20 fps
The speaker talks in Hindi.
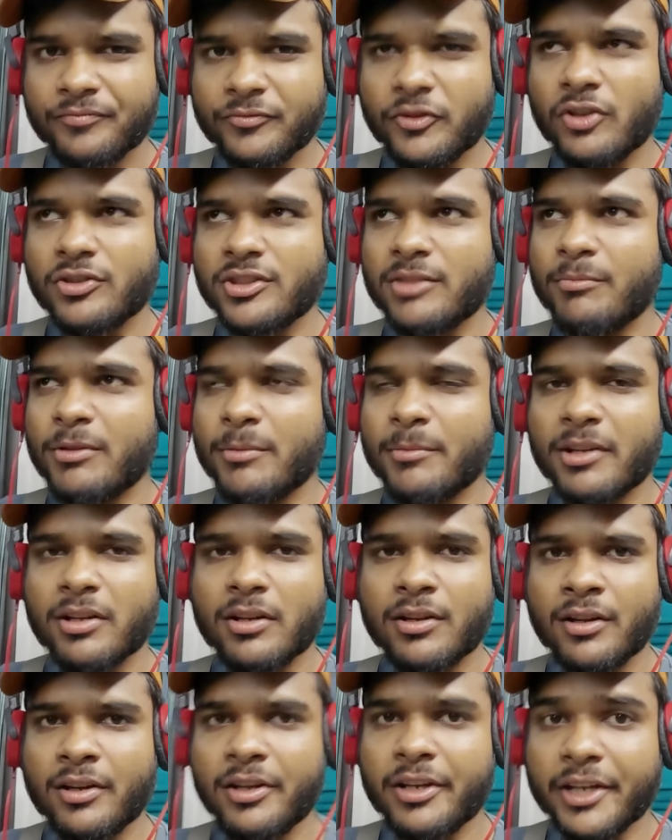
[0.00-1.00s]
और जब भी मैं
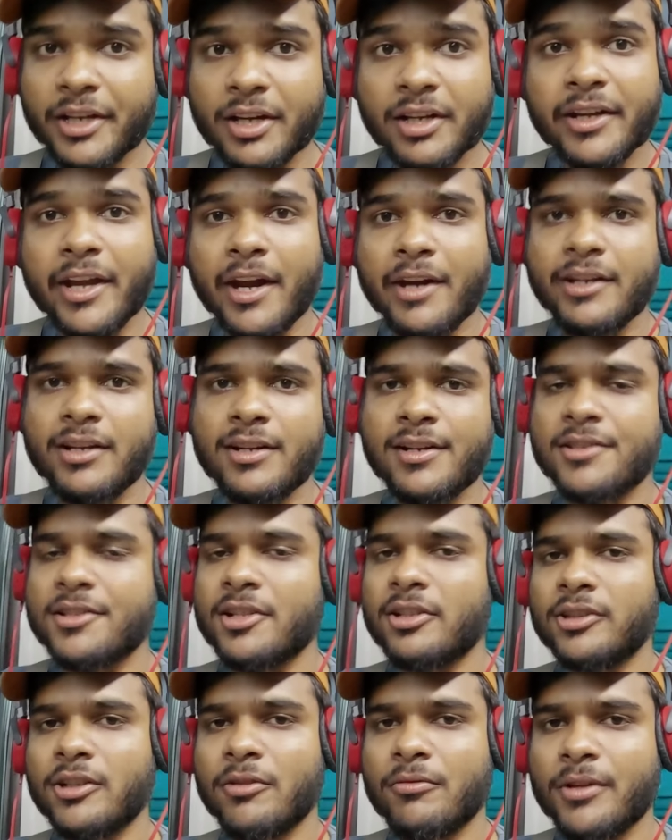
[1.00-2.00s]
खाना लेकर कैरी करके
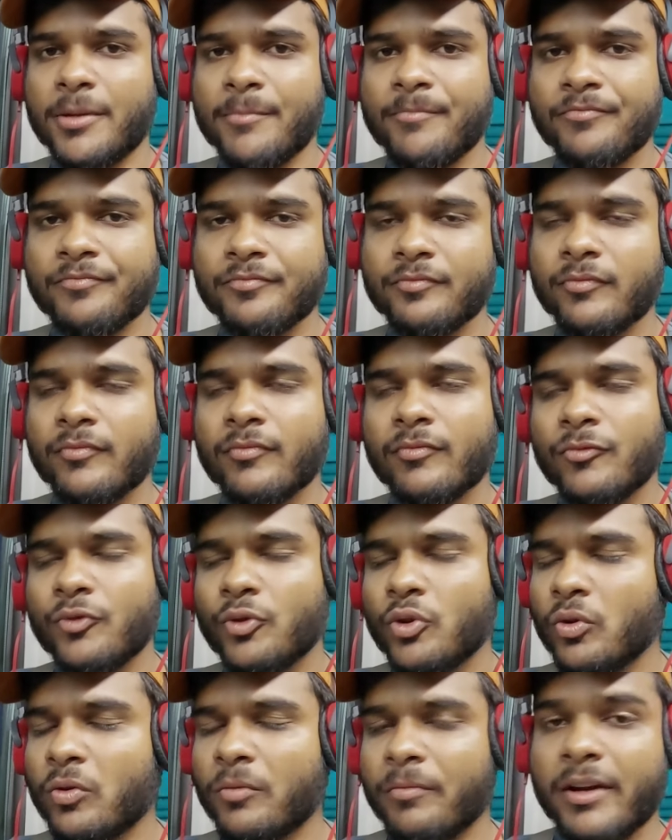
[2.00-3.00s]
चलता हूँ ना
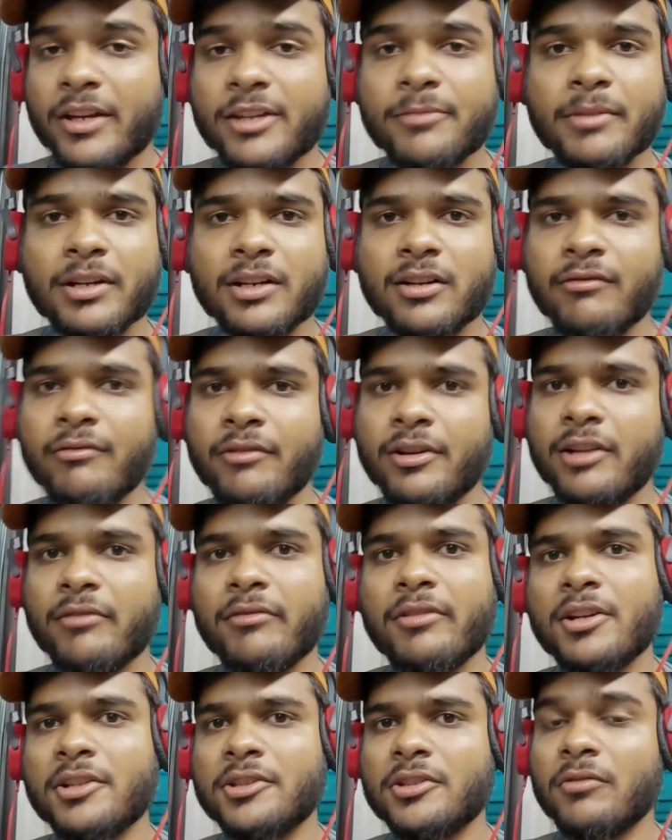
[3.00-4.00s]
तो भाई मैं
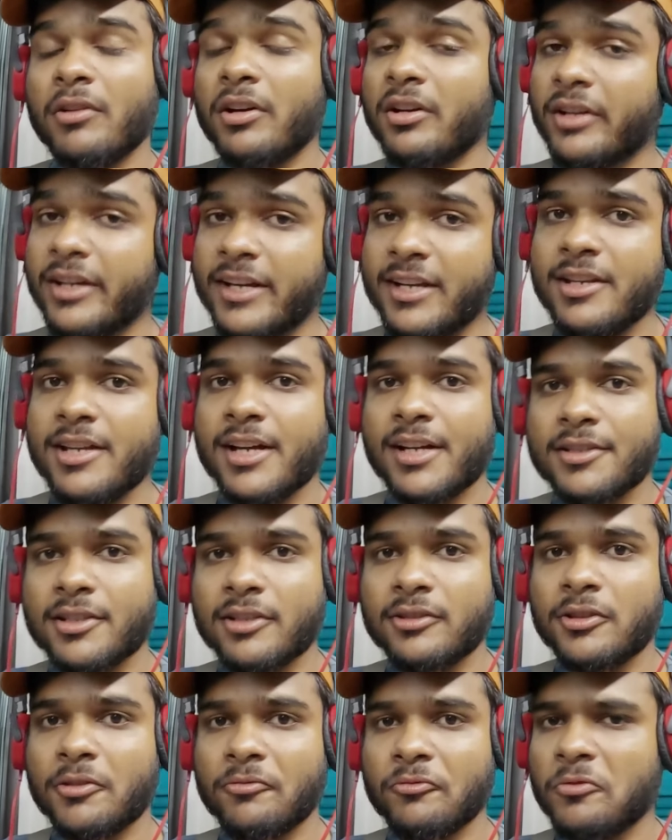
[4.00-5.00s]
कंफर्टेबल रहता हूँ अगर नहीं लेकर
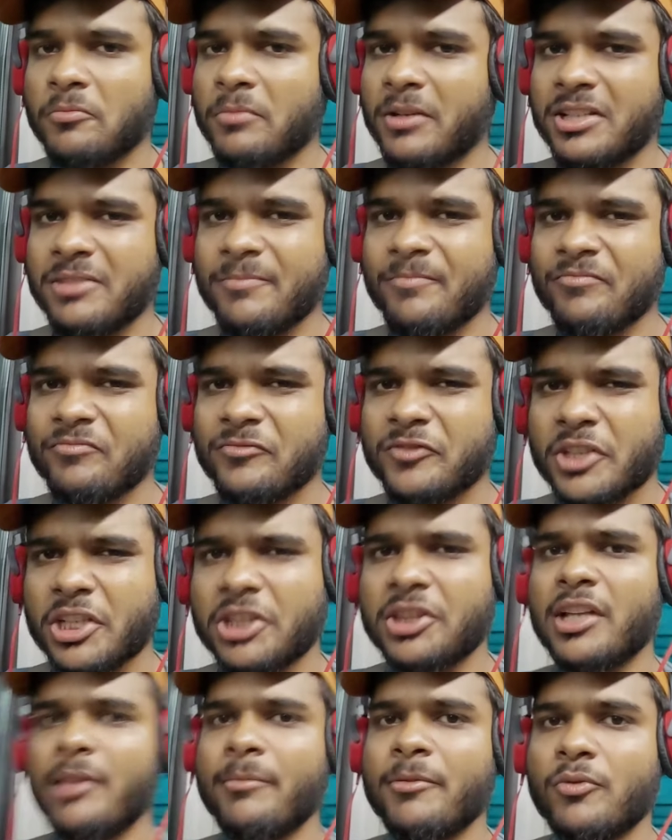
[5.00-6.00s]
चलता हूँ तो भाई
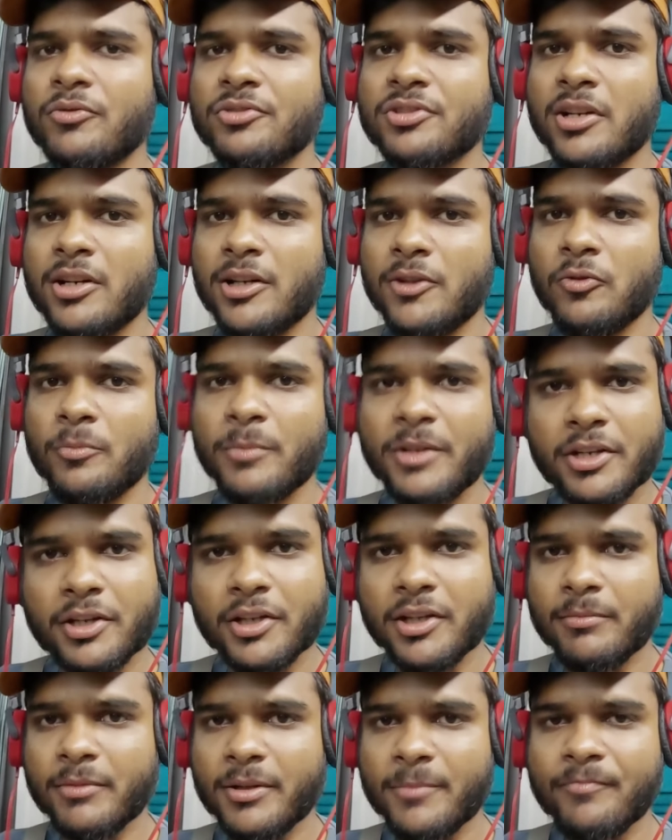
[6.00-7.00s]
कितना भी कुछ खा लूँ मैं
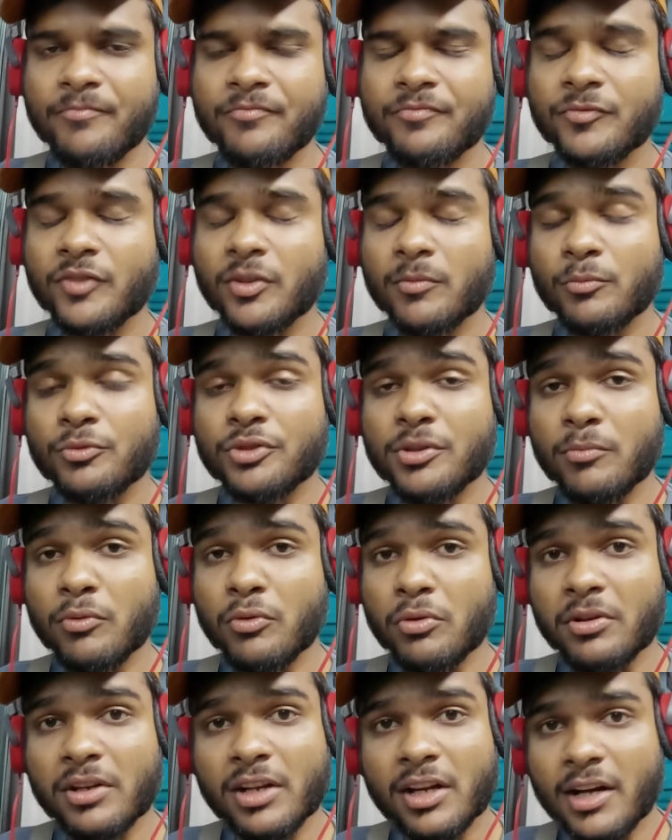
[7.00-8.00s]
ट्रेन में मुझे
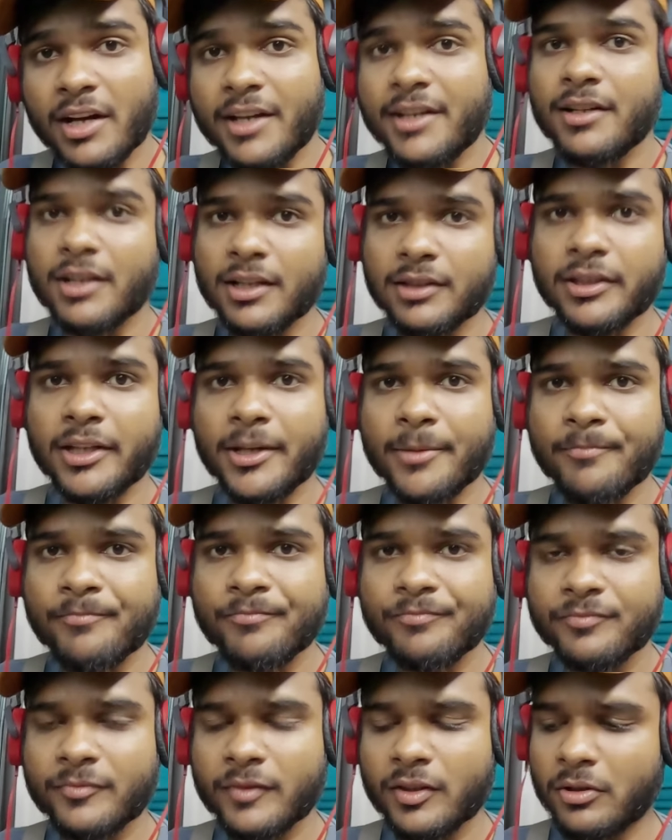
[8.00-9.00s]
भूख लगा ही रहता
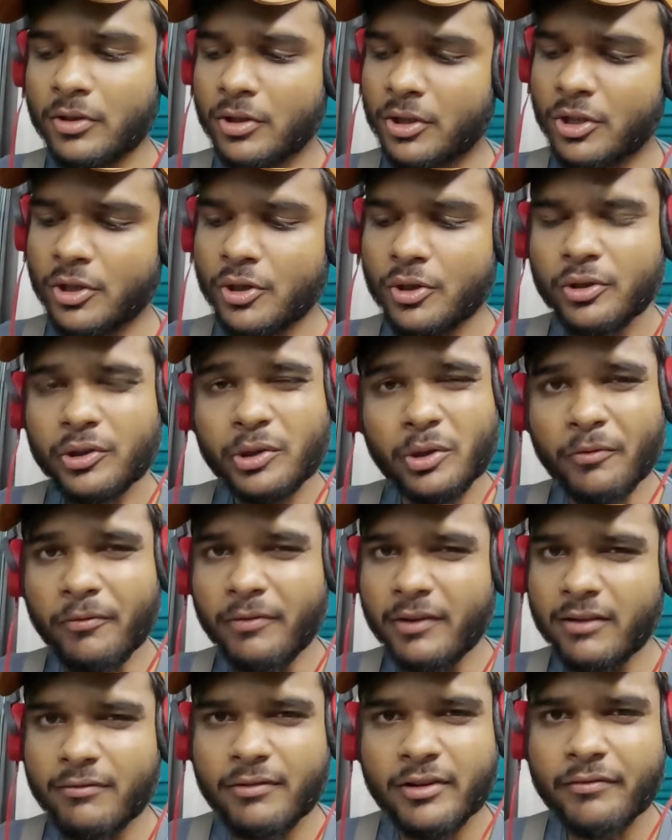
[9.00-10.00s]
है तो
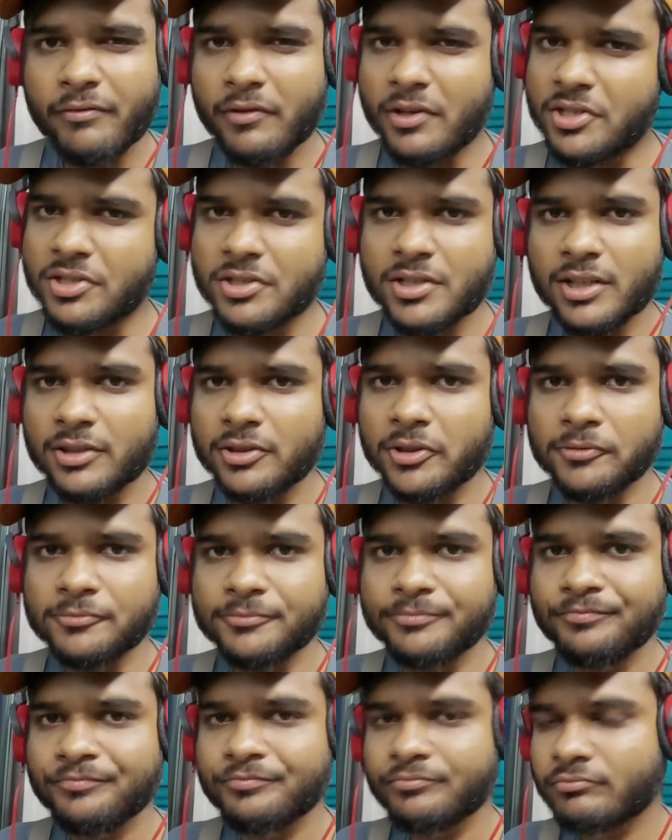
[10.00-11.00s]
फटाफट फिनिश करता हूँ
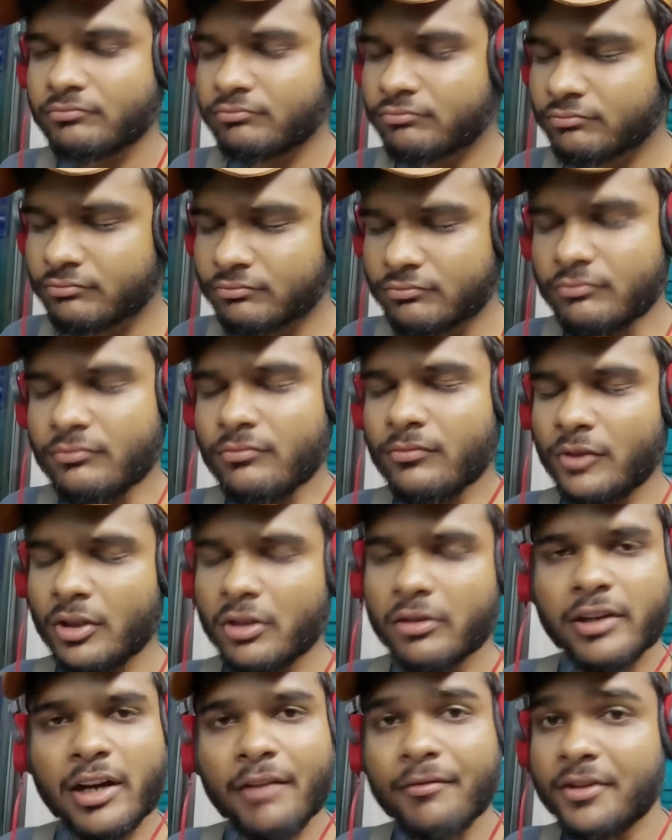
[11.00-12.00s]

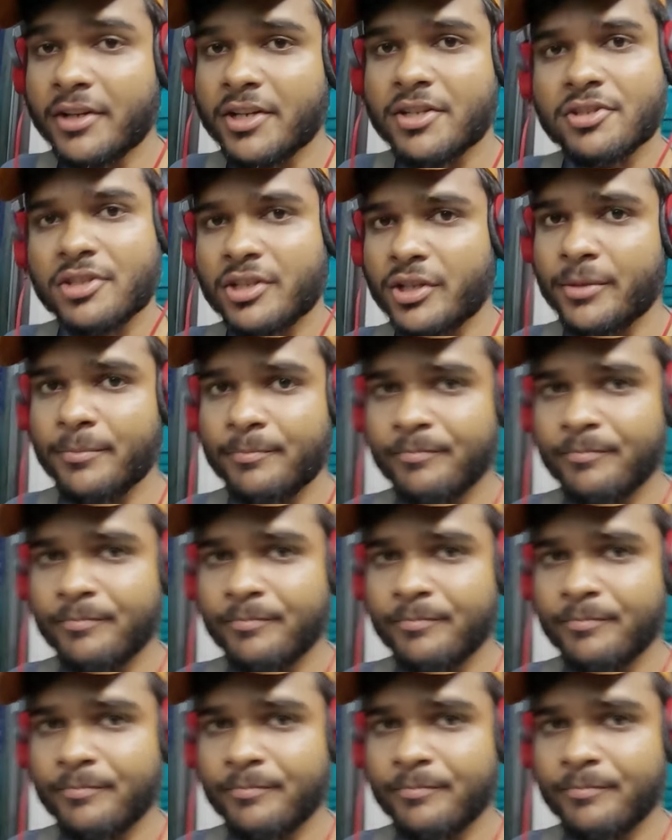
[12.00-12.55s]
काफ़ी टेस्टी है